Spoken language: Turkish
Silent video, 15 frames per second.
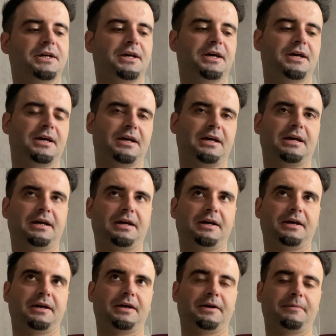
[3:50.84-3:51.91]

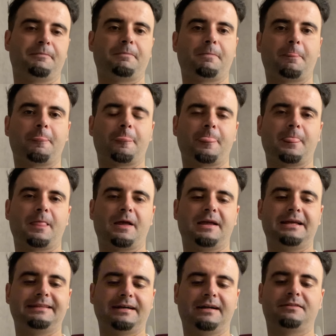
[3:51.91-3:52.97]
Ee,
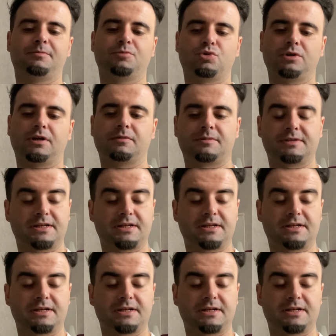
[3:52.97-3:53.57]
internetimi kullandım.